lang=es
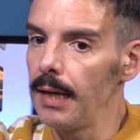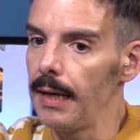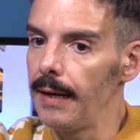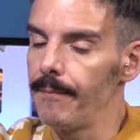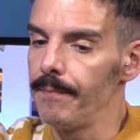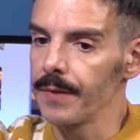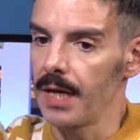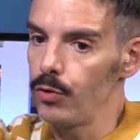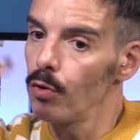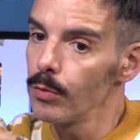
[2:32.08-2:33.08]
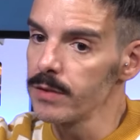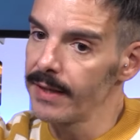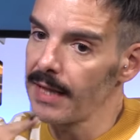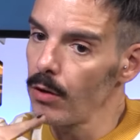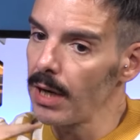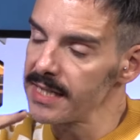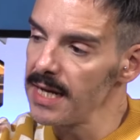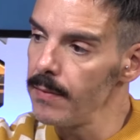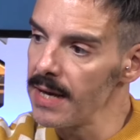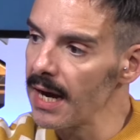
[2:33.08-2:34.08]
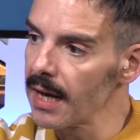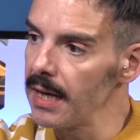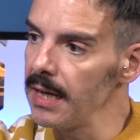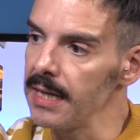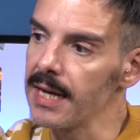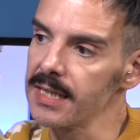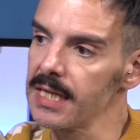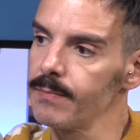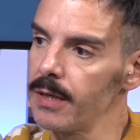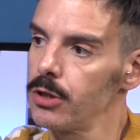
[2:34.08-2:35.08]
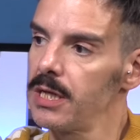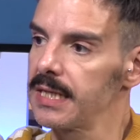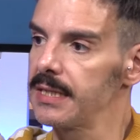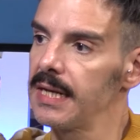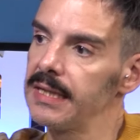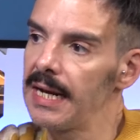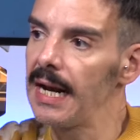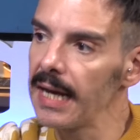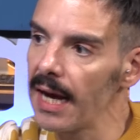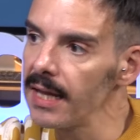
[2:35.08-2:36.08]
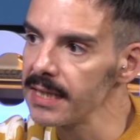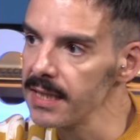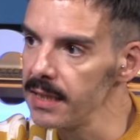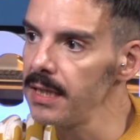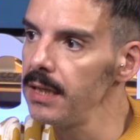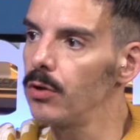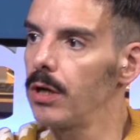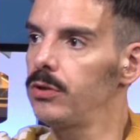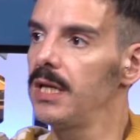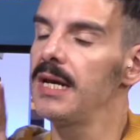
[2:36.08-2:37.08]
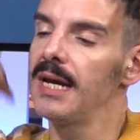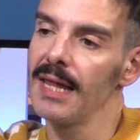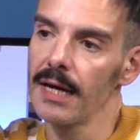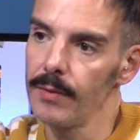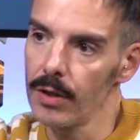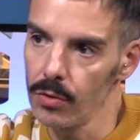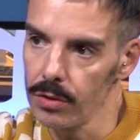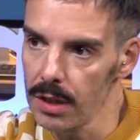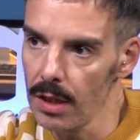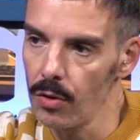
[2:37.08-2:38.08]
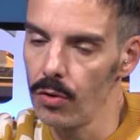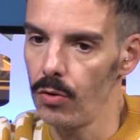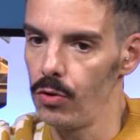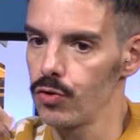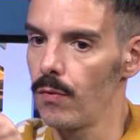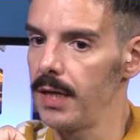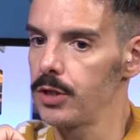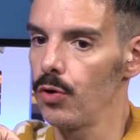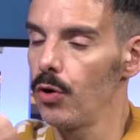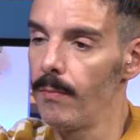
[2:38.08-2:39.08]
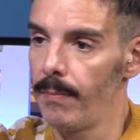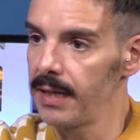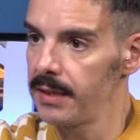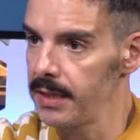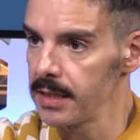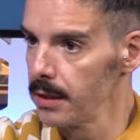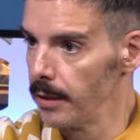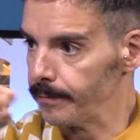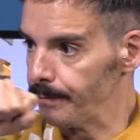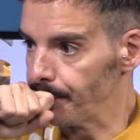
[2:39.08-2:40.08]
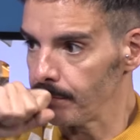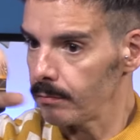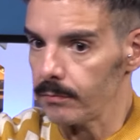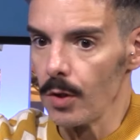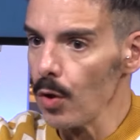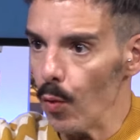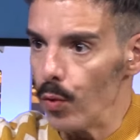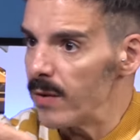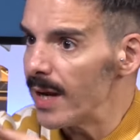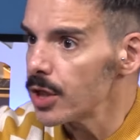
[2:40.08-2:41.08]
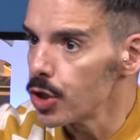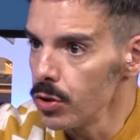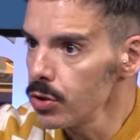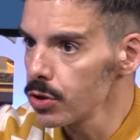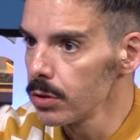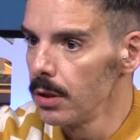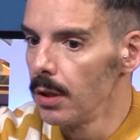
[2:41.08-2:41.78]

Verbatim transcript: em, que tú como espectador hagas el viaje y que esas personas que están tan alejadas de ti o que no tienen nada que ver contigo, con los cuales no compartes universos,